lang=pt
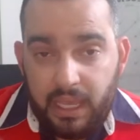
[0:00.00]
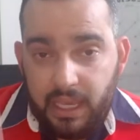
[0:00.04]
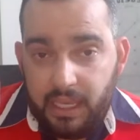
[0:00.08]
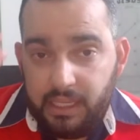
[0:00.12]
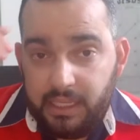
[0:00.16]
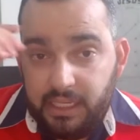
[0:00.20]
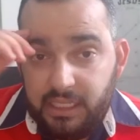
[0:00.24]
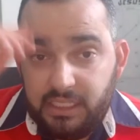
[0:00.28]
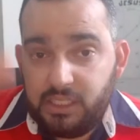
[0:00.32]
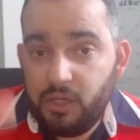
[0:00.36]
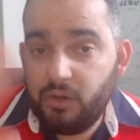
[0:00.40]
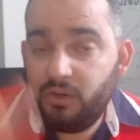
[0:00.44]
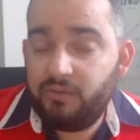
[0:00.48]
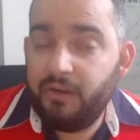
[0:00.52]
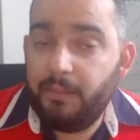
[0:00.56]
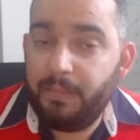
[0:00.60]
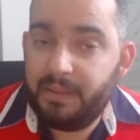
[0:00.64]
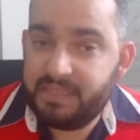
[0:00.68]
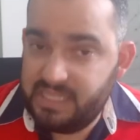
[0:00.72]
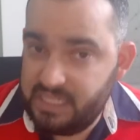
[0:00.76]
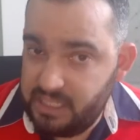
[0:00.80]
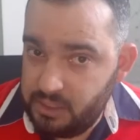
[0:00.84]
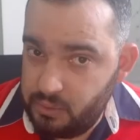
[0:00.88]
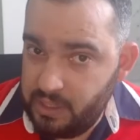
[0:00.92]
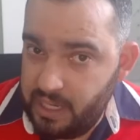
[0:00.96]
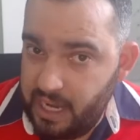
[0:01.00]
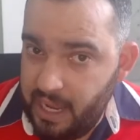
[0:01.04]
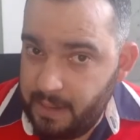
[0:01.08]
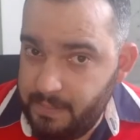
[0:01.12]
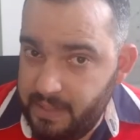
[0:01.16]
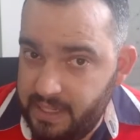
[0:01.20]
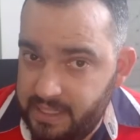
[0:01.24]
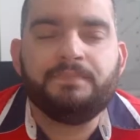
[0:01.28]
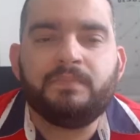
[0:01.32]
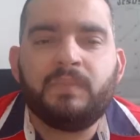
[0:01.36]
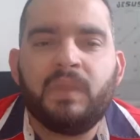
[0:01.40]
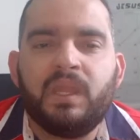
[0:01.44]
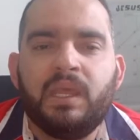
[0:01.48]
Isso é o que vai passar na sua
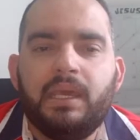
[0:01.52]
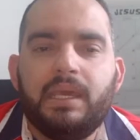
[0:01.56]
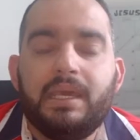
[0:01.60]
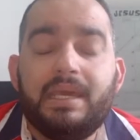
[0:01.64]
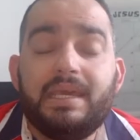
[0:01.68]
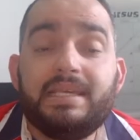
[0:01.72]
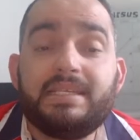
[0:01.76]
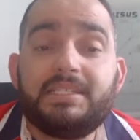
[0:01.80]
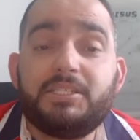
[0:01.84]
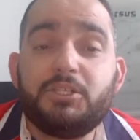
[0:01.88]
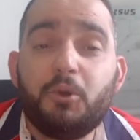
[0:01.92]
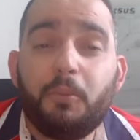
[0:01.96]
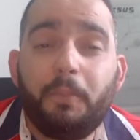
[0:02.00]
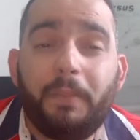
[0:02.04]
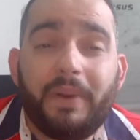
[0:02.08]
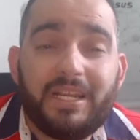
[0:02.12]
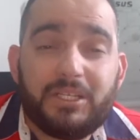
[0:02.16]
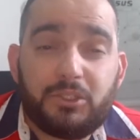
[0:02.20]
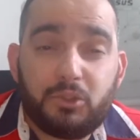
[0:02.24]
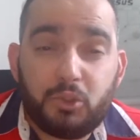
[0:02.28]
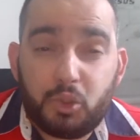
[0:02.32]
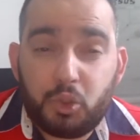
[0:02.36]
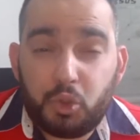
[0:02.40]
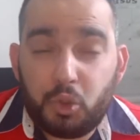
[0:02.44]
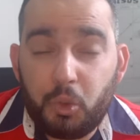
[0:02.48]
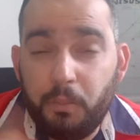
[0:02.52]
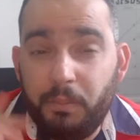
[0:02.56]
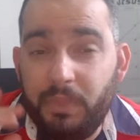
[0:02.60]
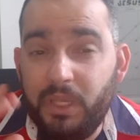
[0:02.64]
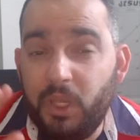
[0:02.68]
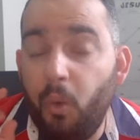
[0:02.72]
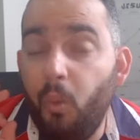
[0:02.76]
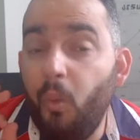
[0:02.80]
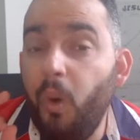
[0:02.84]
cabeça. E se o preço subir,